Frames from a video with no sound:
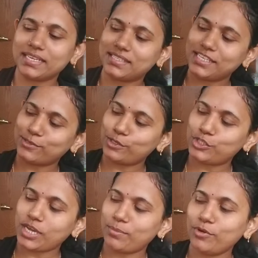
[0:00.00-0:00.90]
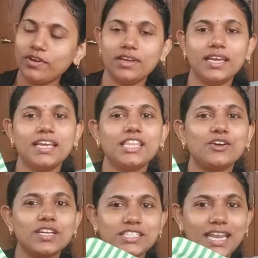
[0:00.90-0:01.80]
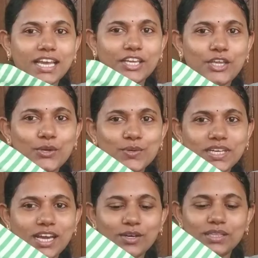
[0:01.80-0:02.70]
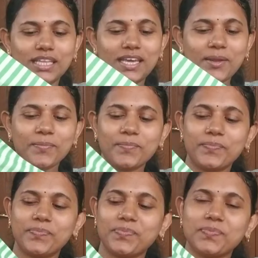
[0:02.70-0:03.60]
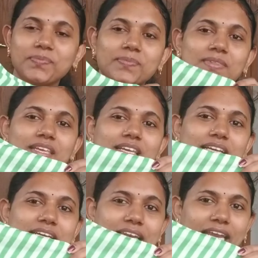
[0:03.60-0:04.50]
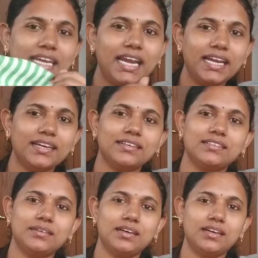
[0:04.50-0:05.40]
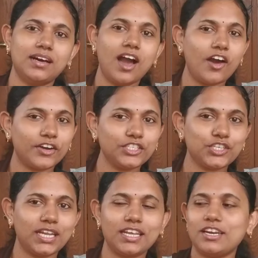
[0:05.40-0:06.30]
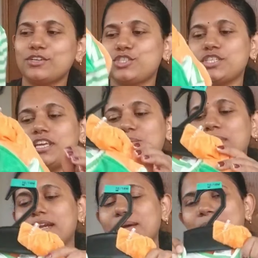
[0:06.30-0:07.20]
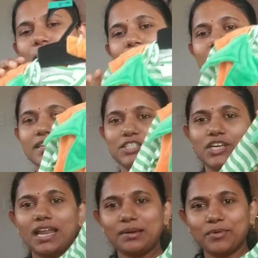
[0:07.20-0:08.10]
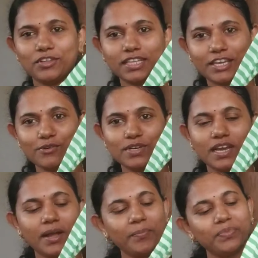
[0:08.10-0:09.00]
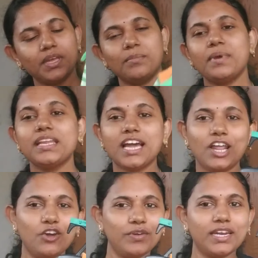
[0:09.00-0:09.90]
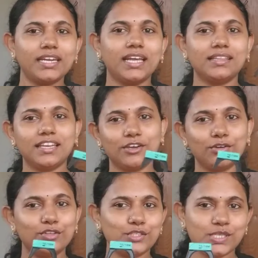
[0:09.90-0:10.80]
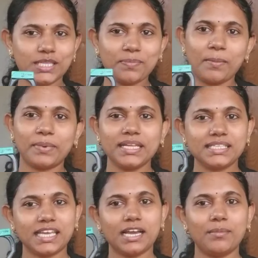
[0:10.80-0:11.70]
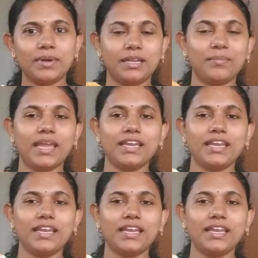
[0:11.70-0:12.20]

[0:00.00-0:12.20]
డ్రెస్ తీసుకొచ్చాము ఇది కూడా చాలా క్యూట్ గా ఉంది గ్రీన్ అండ్ ఆరెంజ్ కలర్ లో అనమాట పంకిన్ డ్రెస్ చాలా బాగుంది క్యూట్ గా మెయిన్ హలోవిన్ అంటే అందరికి గుర్తొచ్చేది పంకిన్ కాబట్టి